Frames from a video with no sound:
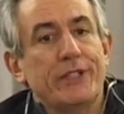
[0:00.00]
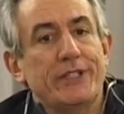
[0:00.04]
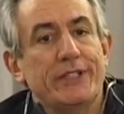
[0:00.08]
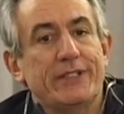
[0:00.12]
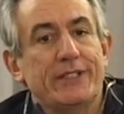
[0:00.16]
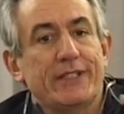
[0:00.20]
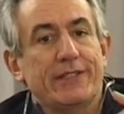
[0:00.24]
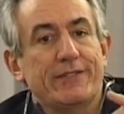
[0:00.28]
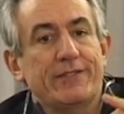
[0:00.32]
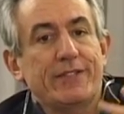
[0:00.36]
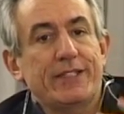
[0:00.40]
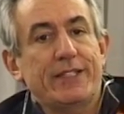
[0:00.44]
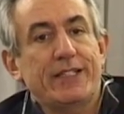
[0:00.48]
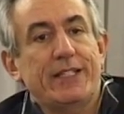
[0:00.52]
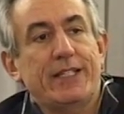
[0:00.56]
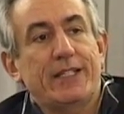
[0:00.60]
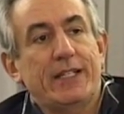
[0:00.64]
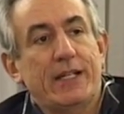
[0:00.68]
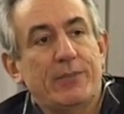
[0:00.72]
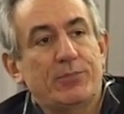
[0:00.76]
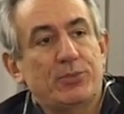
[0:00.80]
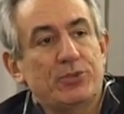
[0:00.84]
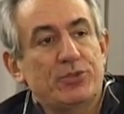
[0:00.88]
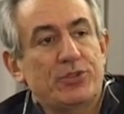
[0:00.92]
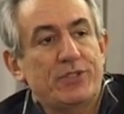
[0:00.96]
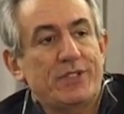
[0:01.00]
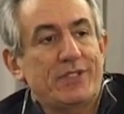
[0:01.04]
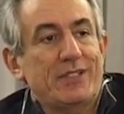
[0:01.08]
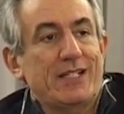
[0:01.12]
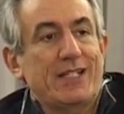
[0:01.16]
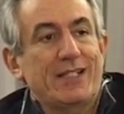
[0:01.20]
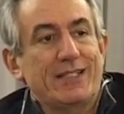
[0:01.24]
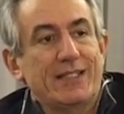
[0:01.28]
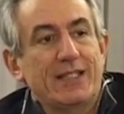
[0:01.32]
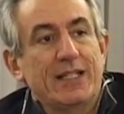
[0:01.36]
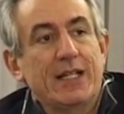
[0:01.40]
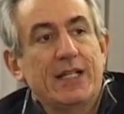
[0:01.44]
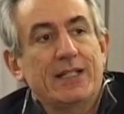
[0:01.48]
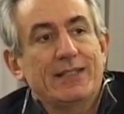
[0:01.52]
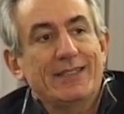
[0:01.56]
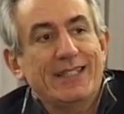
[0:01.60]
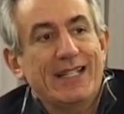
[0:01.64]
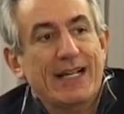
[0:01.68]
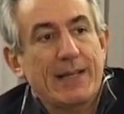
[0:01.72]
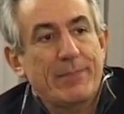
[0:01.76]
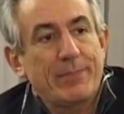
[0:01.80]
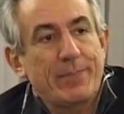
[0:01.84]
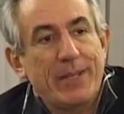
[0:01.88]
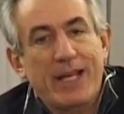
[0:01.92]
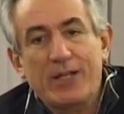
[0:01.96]
La terza commissione, presieduta
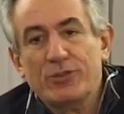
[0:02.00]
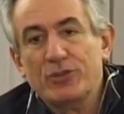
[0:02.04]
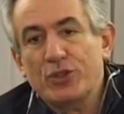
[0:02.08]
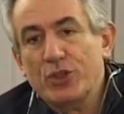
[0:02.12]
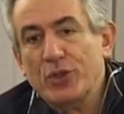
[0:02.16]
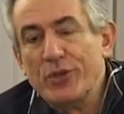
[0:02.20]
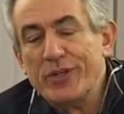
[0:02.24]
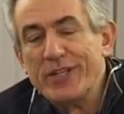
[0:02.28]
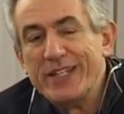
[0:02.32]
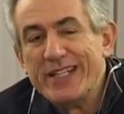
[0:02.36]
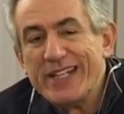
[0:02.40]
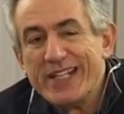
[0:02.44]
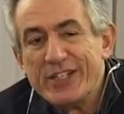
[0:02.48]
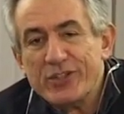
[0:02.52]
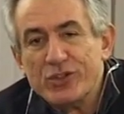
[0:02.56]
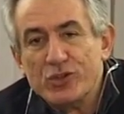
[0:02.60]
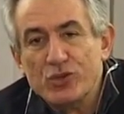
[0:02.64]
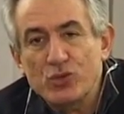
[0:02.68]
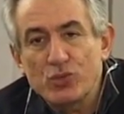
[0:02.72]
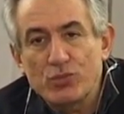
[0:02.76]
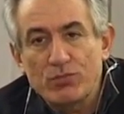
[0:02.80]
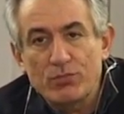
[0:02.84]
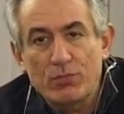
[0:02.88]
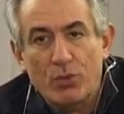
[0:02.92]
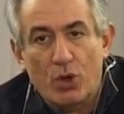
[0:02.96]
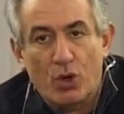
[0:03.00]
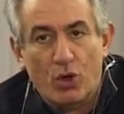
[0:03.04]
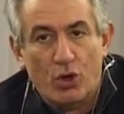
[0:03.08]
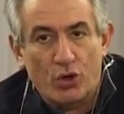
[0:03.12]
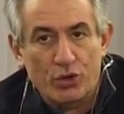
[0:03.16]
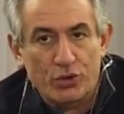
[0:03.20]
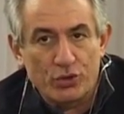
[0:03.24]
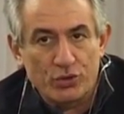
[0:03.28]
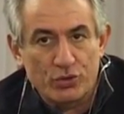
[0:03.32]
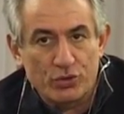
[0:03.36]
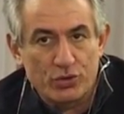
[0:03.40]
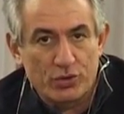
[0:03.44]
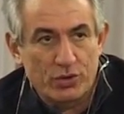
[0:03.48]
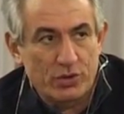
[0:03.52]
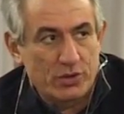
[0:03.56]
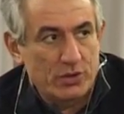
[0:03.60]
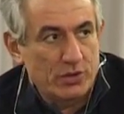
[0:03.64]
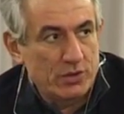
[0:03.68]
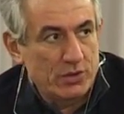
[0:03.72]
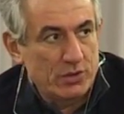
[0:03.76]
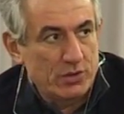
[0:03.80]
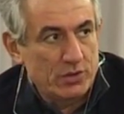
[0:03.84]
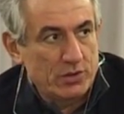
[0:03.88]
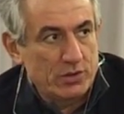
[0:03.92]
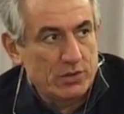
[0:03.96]
da Attilio Solinas, ha approvato a
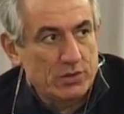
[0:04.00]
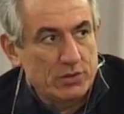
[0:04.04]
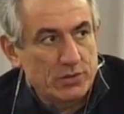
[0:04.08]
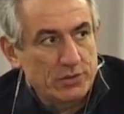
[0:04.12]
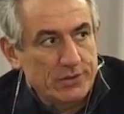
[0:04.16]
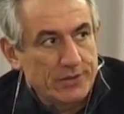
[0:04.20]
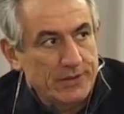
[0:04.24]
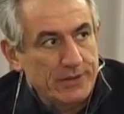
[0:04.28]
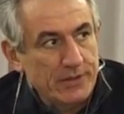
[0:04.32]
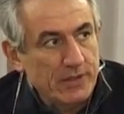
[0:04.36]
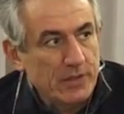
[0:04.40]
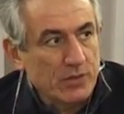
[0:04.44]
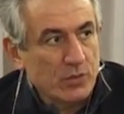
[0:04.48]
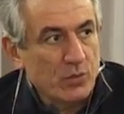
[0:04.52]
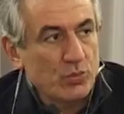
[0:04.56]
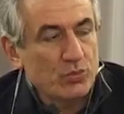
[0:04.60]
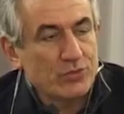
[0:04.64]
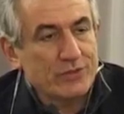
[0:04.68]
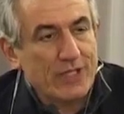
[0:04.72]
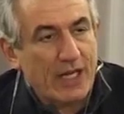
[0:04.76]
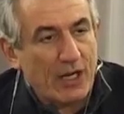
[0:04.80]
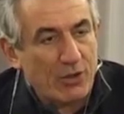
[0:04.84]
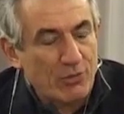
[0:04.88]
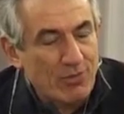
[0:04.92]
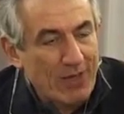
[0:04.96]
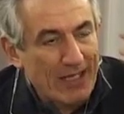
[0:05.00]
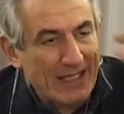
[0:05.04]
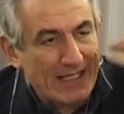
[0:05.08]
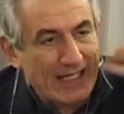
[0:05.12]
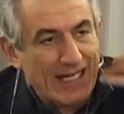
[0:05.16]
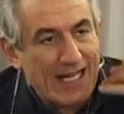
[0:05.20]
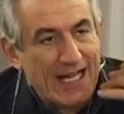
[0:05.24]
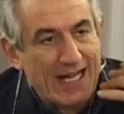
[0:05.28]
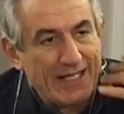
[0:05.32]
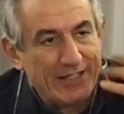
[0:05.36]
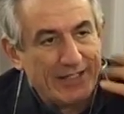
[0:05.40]
maggioranza il disegno di legge di